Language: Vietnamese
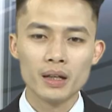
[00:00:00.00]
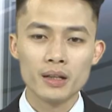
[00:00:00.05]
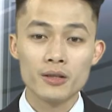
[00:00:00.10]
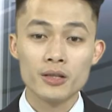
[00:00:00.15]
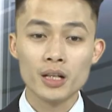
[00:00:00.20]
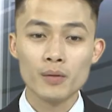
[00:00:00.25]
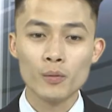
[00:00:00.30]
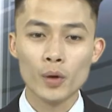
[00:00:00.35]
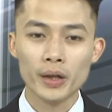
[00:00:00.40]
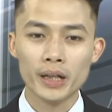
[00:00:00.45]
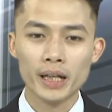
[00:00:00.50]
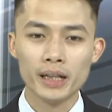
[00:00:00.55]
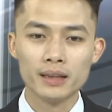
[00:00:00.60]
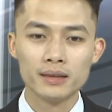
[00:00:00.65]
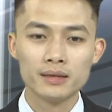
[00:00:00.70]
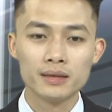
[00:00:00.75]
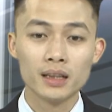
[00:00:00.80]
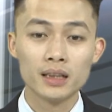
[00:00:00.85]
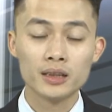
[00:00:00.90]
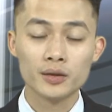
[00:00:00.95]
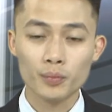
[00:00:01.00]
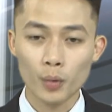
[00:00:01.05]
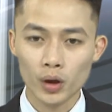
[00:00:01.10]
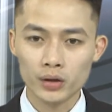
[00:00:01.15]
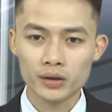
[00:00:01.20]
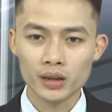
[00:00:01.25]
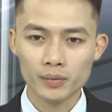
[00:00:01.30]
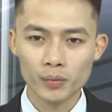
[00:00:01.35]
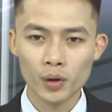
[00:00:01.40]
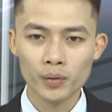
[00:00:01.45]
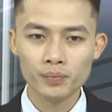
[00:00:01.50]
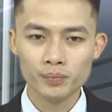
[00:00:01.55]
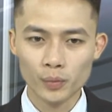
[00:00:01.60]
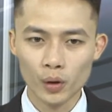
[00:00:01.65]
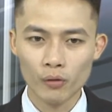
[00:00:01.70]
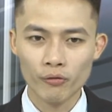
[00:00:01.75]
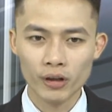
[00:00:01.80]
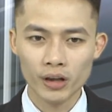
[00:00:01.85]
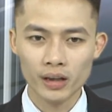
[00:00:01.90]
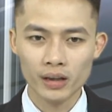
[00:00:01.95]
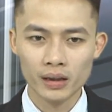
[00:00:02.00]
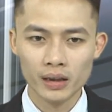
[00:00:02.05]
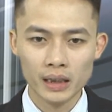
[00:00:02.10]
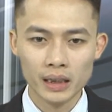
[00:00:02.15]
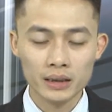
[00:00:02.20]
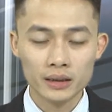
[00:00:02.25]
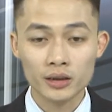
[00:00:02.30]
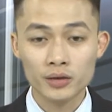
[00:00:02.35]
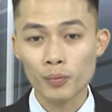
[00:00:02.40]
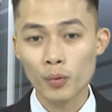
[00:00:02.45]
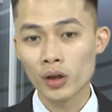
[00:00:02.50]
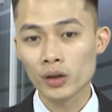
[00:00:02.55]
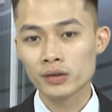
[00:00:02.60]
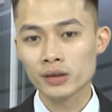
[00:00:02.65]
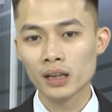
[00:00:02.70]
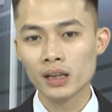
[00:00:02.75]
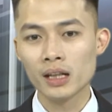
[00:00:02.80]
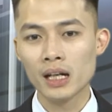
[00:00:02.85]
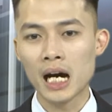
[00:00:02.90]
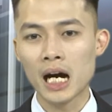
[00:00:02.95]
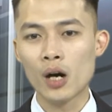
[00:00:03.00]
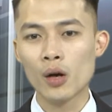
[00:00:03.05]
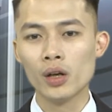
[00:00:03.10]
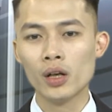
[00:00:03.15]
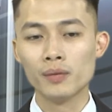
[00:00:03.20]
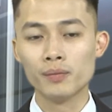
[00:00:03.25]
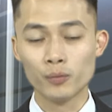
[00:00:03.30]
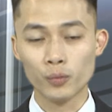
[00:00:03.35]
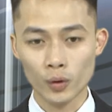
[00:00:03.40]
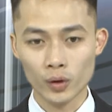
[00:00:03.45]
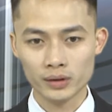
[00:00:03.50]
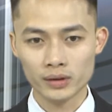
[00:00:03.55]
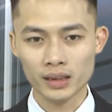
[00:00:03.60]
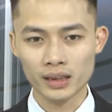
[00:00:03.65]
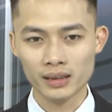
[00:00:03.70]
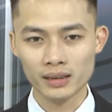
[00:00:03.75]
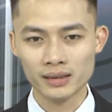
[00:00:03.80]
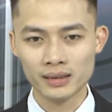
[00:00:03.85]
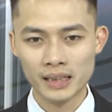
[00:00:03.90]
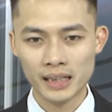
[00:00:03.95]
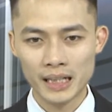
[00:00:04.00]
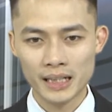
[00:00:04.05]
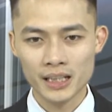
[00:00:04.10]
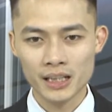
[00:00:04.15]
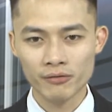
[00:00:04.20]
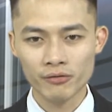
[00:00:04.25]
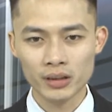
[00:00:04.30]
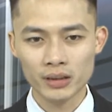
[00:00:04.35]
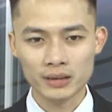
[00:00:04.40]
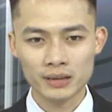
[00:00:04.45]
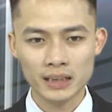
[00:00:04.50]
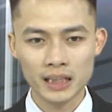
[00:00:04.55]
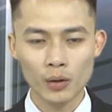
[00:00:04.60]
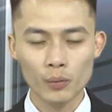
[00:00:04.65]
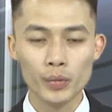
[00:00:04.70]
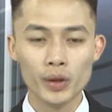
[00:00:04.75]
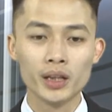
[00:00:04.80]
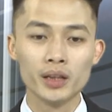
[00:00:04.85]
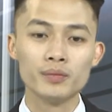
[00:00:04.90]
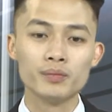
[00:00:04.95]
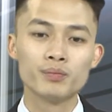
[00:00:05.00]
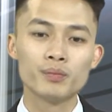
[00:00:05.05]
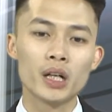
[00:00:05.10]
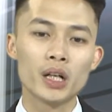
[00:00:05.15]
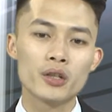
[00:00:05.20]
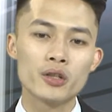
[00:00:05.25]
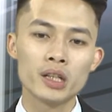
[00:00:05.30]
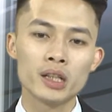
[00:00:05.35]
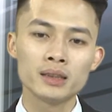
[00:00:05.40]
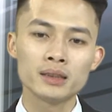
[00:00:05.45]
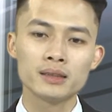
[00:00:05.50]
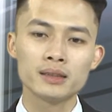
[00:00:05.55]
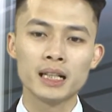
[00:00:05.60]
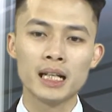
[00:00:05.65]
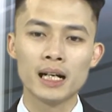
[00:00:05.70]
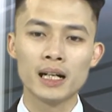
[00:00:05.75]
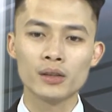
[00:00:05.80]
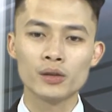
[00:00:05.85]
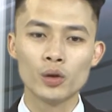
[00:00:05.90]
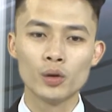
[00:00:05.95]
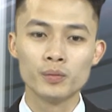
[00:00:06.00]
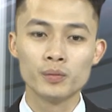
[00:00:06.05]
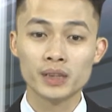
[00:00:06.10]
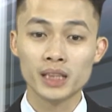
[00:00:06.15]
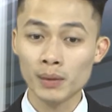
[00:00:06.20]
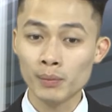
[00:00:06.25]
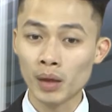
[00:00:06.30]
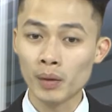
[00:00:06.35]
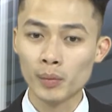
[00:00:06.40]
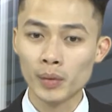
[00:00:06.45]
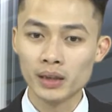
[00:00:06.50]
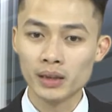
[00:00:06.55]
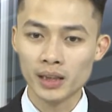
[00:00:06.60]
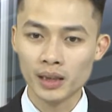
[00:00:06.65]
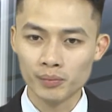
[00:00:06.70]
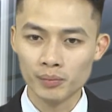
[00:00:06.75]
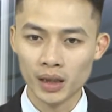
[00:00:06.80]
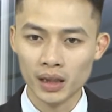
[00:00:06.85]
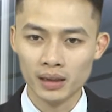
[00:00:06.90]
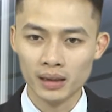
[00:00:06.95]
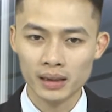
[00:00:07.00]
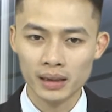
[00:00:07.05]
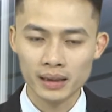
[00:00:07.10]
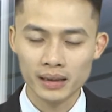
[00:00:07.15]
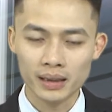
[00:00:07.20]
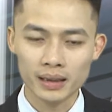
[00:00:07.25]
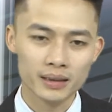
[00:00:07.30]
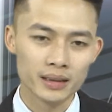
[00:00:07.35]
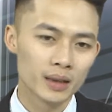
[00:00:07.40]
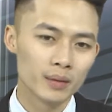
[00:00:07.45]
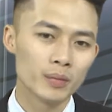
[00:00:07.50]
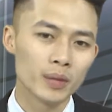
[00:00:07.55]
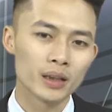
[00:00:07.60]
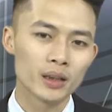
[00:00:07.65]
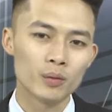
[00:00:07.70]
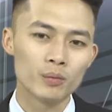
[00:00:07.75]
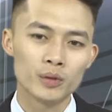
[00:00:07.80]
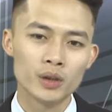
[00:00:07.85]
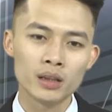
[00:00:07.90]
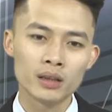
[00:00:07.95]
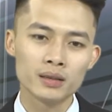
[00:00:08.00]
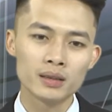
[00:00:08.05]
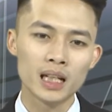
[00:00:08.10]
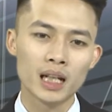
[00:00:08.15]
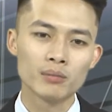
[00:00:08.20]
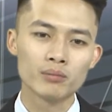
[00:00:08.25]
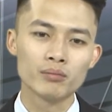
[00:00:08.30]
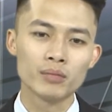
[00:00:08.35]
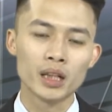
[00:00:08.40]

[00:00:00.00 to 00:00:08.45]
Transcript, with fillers: Trong hoạt hình The SpongeBob Movie, Sponsor Out of Water, nhân vật sao biển Patrick đã cùng các bạn mình lên bờ để tìm lại công thức làm